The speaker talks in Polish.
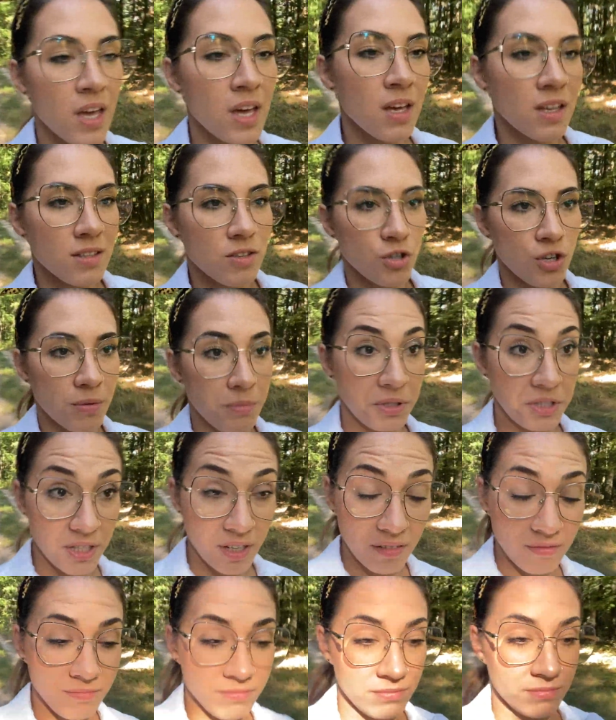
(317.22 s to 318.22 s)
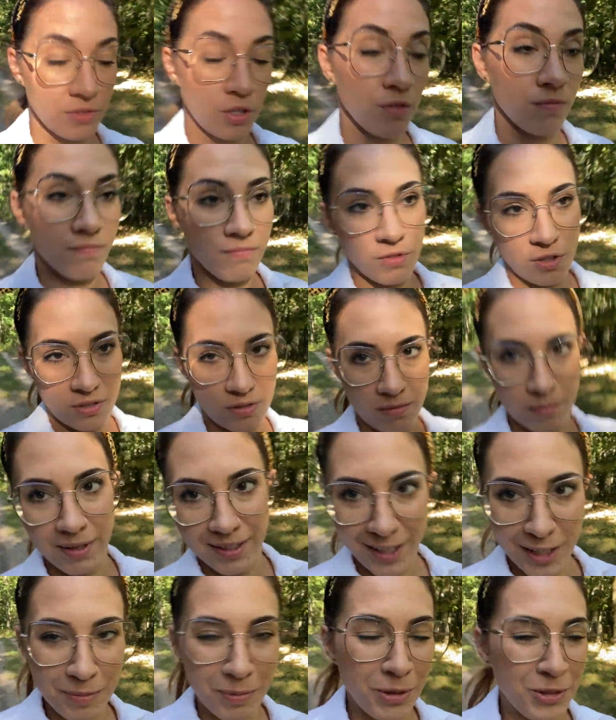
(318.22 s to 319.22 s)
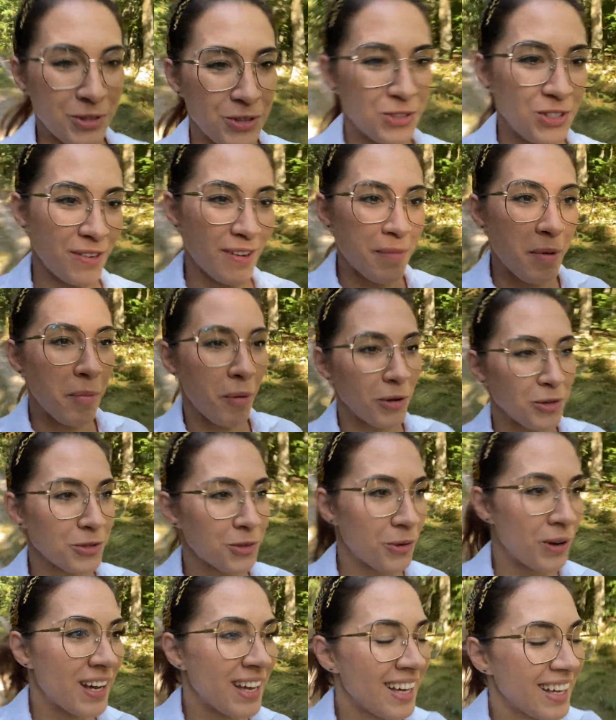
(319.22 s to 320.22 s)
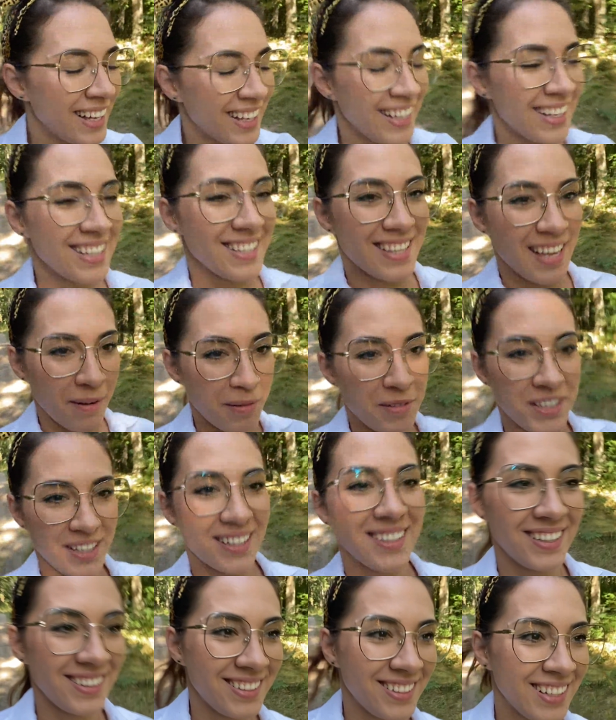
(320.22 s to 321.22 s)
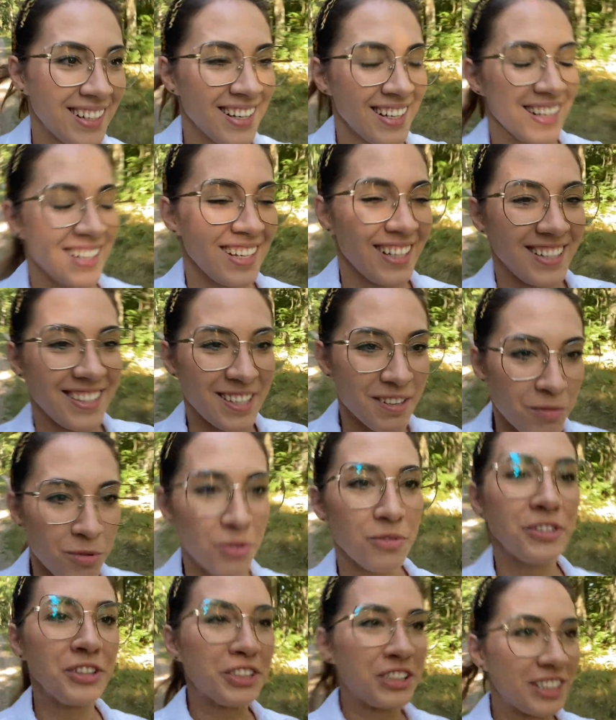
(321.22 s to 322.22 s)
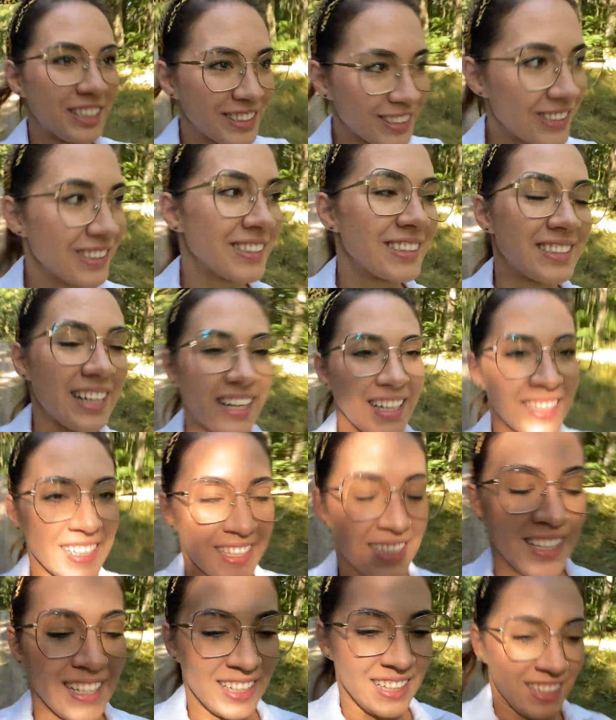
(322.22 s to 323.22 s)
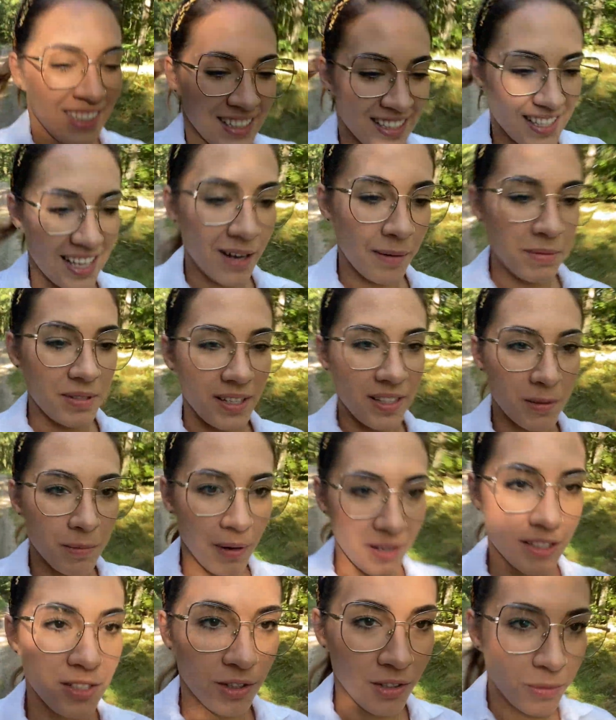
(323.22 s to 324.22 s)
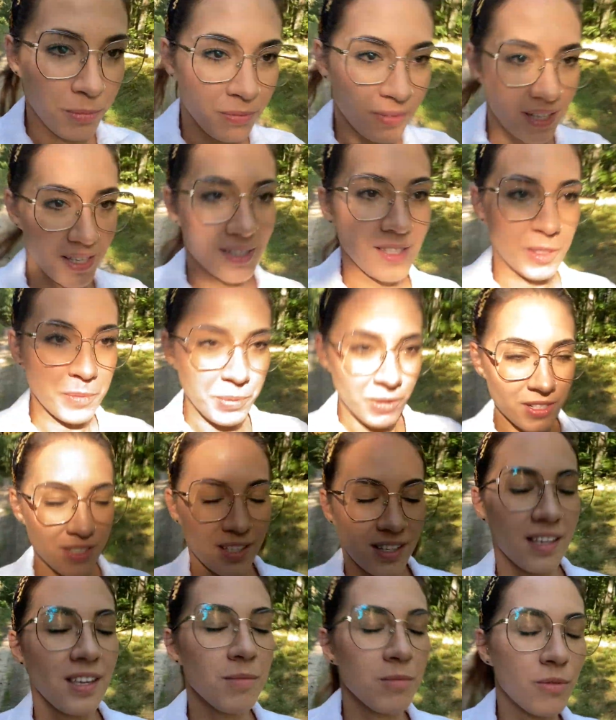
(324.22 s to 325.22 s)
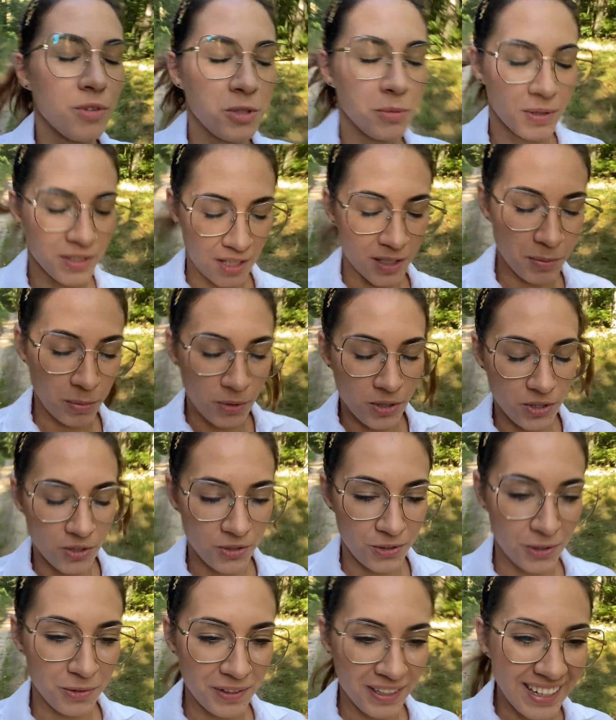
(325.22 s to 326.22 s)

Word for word: social media, media społecznościowe po polsku. Staram się nie mówić, kurde, staram się dbać o język polski i mówić media społecznościowe.